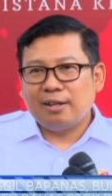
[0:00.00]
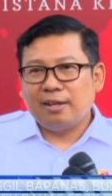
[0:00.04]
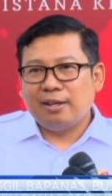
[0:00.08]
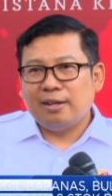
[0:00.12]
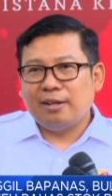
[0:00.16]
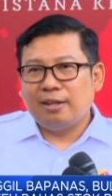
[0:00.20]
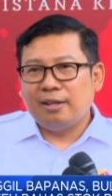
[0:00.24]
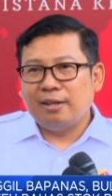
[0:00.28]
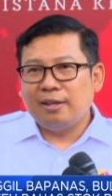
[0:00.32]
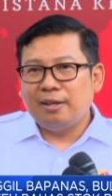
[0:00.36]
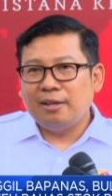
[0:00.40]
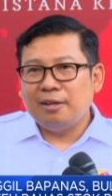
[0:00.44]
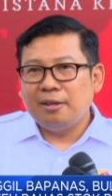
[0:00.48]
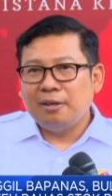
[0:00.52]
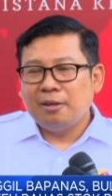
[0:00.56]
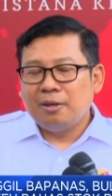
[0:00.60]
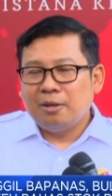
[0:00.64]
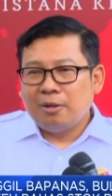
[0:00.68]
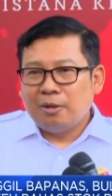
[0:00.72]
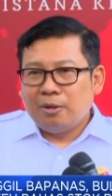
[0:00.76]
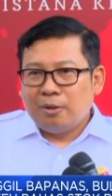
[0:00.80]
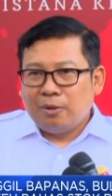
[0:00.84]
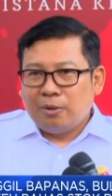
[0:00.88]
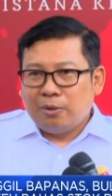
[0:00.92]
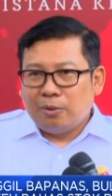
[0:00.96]
hari ini
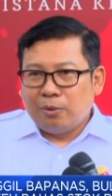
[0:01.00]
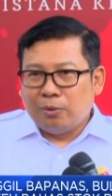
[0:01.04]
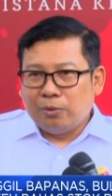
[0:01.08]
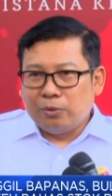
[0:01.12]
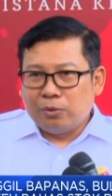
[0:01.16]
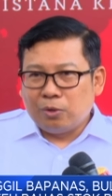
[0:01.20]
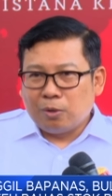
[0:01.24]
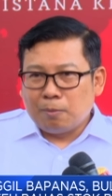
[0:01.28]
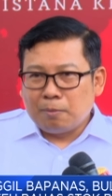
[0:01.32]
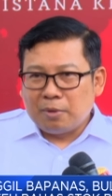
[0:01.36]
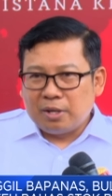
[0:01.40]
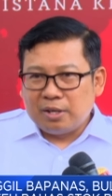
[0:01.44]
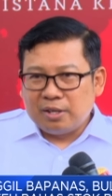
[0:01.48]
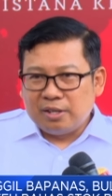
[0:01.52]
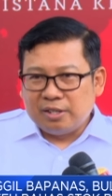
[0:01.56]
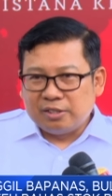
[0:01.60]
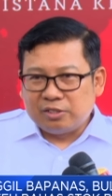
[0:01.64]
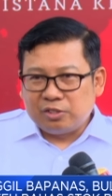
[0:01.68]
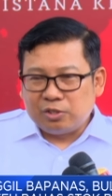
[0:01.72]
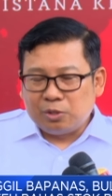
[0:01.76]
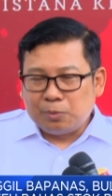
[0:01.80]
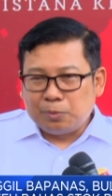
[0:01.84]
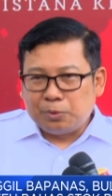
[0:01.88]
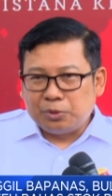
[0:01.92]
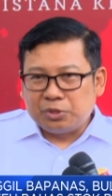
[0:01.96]
untuk
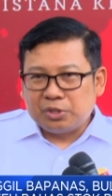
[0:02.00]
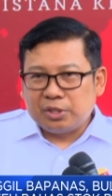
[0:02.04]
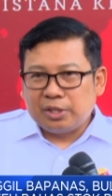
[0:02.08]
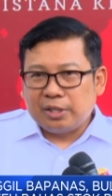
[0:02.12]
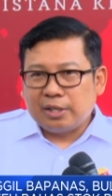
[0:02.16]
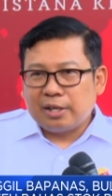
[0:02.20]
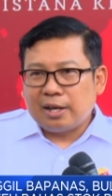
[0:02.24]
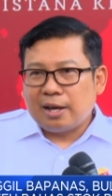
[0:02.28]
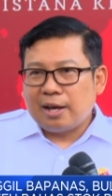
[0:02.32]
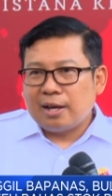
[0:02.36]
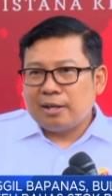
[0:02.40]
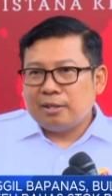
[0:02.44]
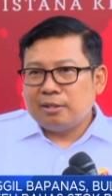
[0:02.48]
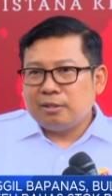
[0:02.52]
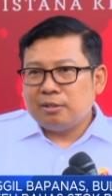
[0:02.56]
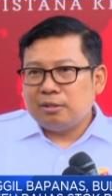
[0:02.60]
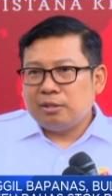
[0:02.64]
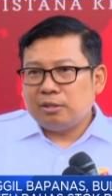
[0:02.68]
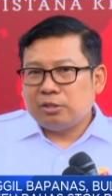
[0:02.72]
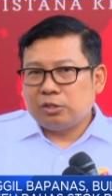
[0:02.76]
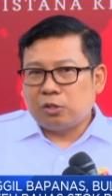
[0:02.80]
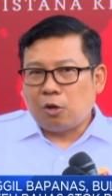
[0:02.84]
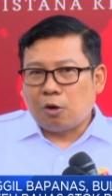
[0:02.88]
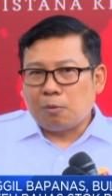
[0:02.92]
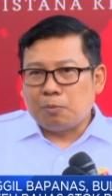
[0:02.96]
mendistribusikan
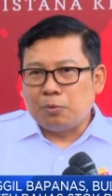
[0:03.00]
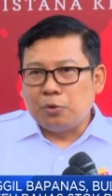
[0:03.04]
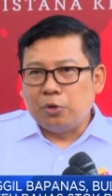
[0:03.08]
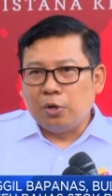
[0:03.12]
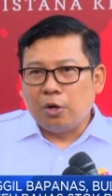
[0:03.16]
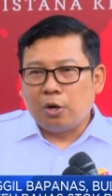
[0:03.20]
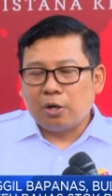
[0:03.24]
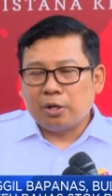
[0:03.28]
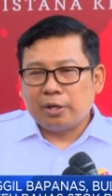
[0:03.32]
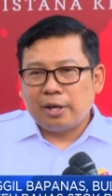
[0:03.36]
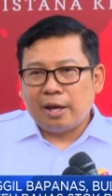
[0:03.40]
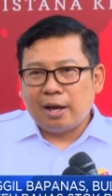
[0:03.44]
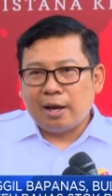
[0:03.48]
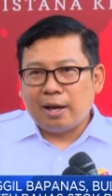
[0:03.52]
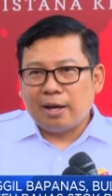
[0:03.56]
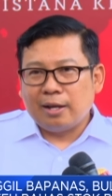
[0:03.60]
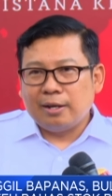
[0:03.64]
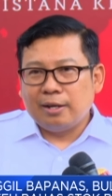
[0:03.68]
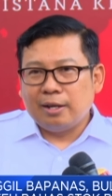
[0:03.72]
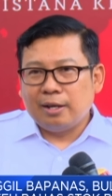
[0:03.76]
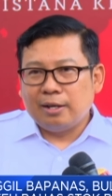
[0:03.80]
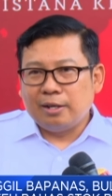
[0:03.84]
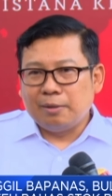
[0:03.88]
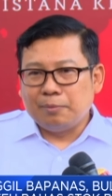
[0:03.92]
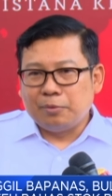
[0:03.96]
stok bulog yang
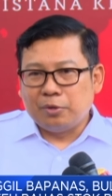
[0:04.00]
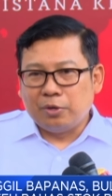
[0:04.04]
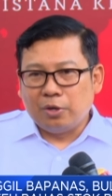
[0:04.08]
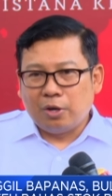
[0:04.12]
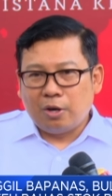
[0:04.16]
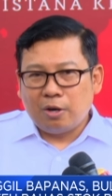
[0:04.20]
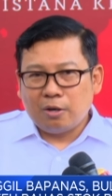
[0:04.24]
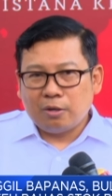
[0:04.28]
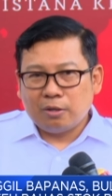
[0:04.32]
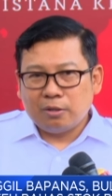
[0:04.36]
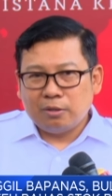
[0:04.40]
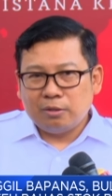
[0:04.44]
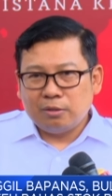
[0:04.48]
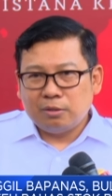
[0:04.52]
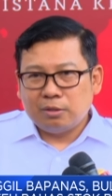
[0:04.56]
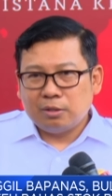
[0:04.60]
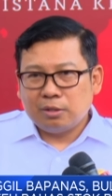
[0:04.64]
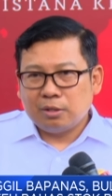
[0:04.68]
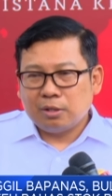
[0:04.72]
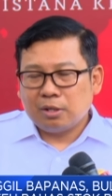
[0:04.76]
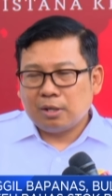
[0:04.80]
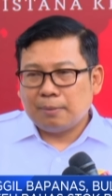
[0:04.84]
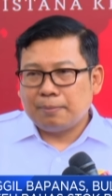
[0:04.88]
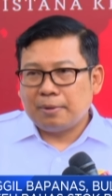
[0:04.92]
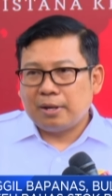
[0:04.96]
ada di bulog
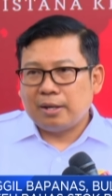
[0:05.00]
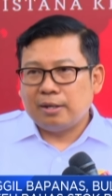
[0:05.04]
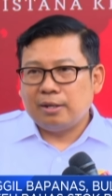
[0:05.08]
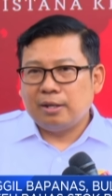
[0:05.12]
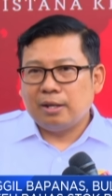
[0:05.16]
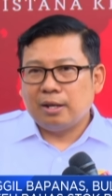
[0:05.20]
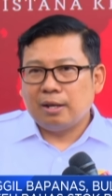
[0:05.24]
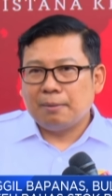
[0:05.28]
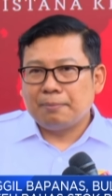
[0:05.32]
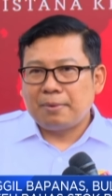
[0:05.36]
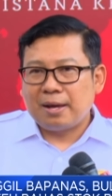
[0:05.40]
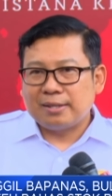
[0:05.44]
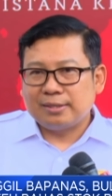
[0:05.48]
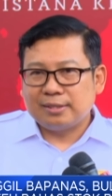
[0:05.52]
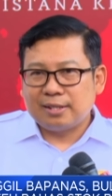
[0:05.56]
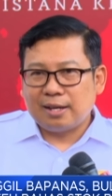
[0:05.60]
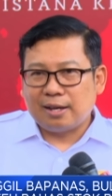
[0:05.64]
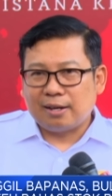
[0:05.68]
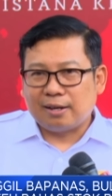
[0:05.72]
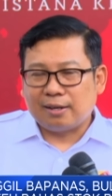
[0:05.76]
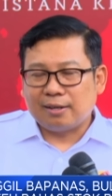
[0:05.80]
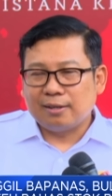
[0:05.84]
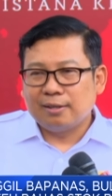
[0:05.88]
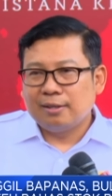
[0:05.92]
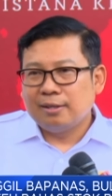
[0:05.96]
kepada
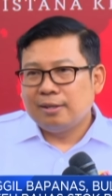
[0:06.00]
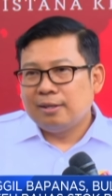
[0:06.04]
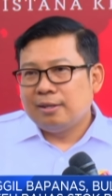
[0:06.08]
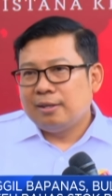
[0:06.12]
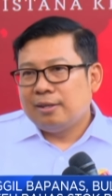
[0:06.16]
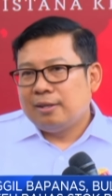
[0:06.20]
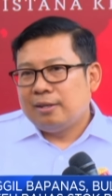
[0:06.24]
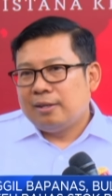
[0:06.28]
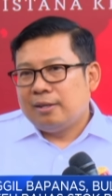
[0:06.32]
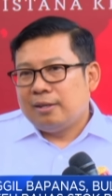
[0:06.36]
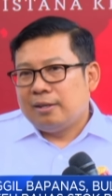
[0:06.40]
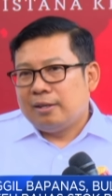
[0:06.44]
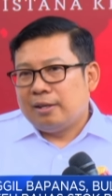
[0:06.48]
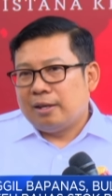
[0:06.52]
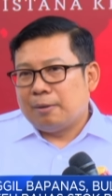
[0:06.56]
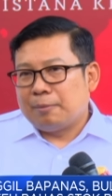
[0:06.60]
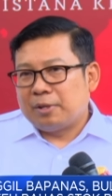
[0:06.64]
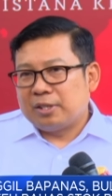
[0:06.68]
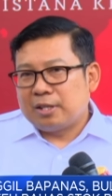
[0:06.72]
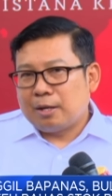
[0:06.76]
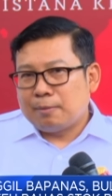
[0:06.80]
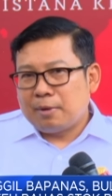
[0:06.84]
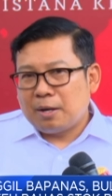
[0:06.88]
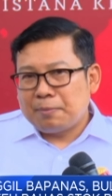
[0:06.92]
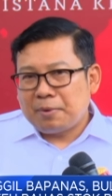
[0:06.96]
pasar. Yang
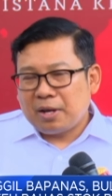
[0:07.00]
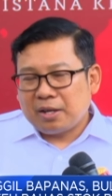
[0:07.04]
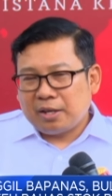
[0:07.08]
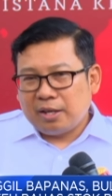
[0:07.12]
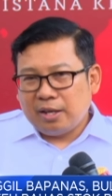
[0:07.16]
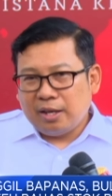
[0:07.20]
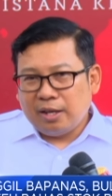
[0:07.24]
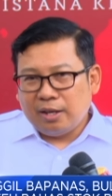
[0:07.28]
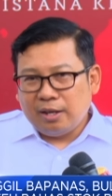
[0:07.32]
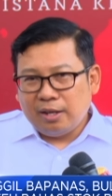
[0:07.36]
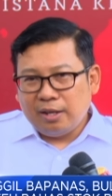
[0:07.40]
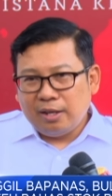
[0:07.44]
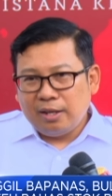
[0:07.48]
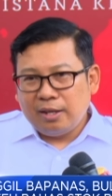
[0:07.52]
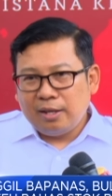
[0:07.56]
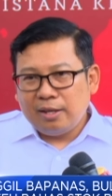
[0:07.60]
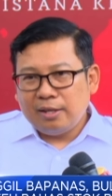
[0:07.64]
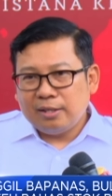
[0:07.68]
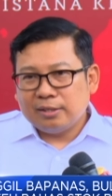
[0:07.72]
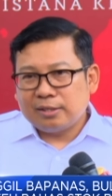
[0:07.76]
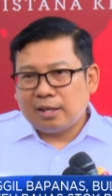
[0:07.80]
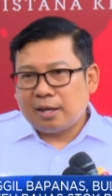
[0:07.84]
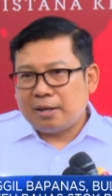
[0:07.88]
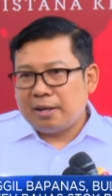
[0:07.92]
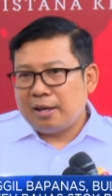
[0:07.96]
pertama pagi
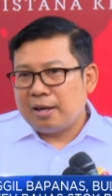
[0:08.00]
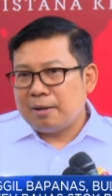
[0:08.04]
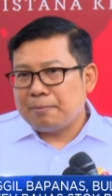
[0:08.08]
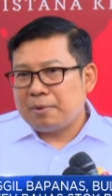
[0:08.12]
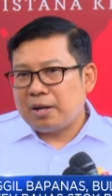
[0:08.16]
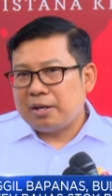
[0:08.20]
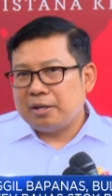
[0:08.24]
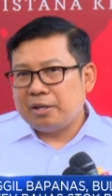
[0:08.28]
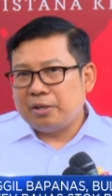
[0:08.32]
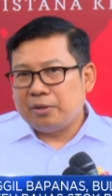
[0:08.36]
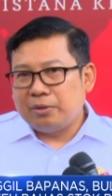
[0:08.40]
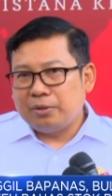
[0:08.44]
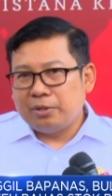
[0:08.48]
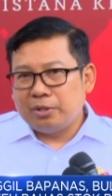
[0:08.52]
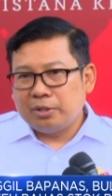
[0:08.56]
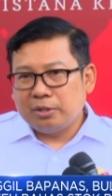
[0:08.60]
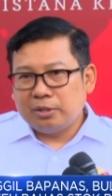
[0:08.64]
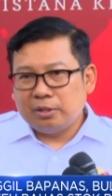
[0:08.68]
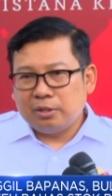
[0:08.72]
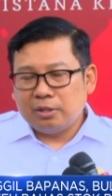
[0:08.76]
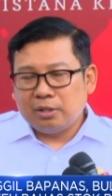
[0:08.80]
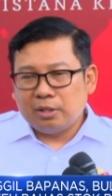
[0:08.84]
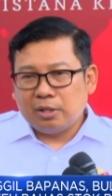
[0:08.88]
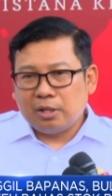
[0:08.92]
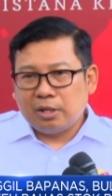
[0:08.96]
ini saya Pak Dirut
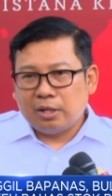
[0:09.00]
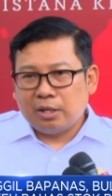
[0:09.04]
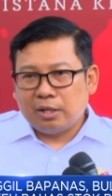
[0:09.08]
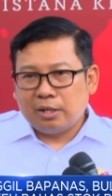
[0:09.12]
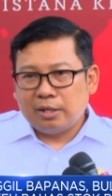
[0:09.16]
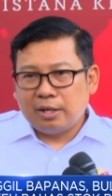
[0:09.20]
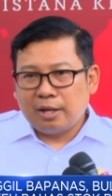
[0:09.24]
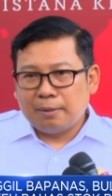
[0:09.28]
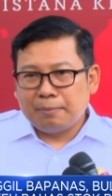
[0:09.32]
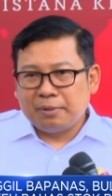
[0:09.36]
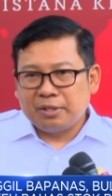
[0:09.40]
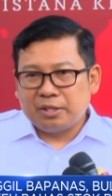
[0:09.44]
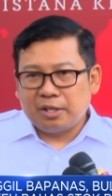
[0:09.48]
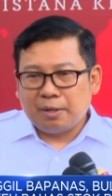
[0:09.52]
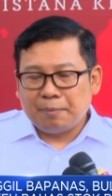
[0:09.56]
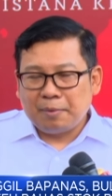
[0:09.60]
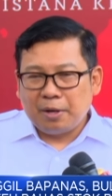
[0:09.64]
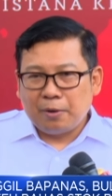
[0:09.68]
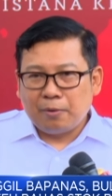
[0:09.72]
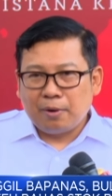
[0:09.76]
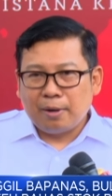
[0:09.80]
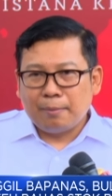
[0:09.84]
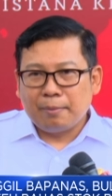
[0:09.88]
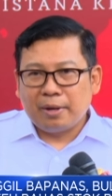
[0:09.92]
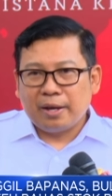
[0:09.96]
uh, dan Menteri
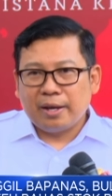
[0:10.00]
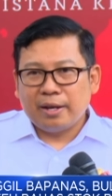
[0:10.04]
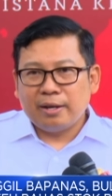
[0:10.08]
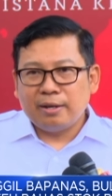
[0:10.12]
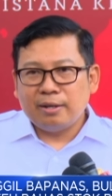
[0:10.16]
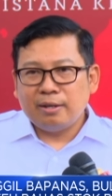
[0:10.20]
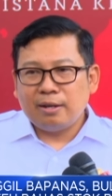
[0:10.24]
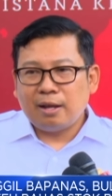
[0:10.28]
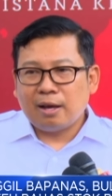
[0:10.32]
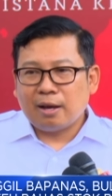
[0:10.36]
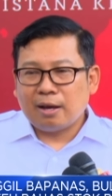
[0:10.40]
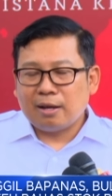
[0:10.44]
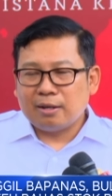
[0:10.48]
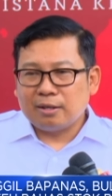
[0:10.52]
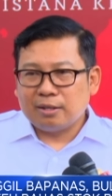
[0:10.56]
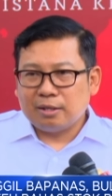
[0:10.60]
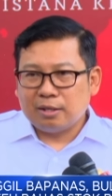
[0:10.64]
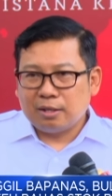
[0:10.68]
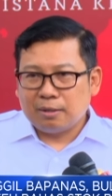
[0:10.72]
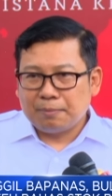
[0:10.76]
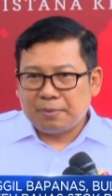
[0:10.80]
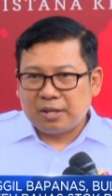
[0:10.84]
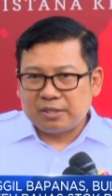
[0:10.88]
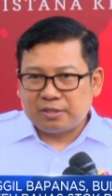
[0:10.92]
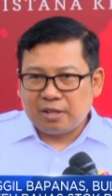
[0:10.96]
BUMN akan
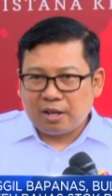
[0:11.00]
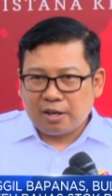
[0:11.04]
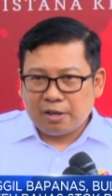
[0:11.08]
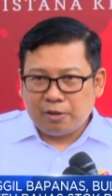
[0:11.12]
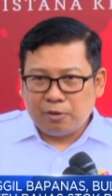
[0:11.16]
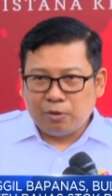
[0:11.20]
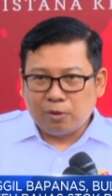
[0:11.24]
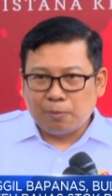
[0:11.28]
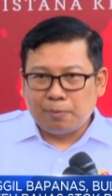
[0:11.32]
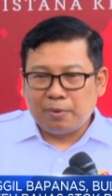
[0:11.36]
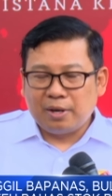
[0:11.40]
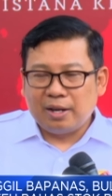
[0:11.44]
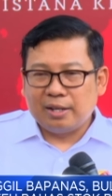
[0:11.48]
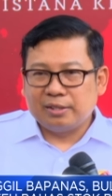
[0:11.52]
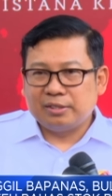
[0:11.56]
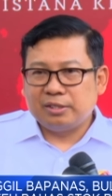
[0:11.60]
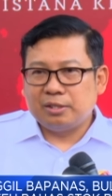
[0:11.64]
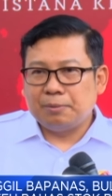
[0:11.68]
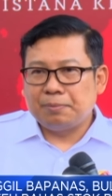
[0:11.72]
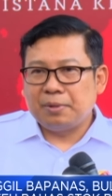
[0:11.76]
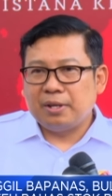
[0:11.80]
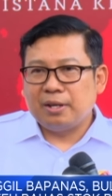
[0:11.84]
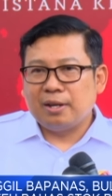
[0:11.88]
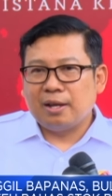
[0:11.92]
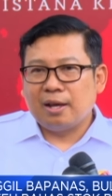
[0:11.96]
ke pasar induk beras
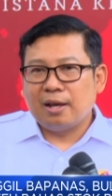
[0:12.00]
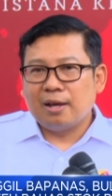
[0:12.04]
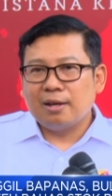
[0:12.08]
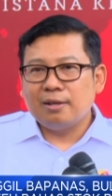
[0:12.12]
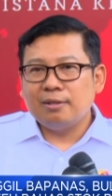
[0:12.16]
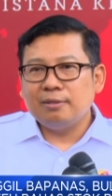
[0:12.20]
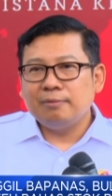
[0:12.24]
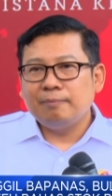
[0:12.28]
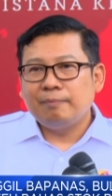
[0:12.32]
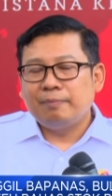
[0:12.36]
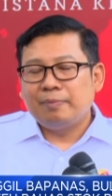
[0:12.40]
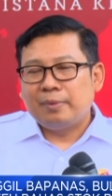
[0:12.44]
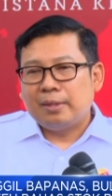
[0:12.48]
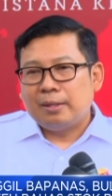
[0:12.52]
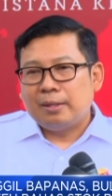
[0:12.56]
Cipinang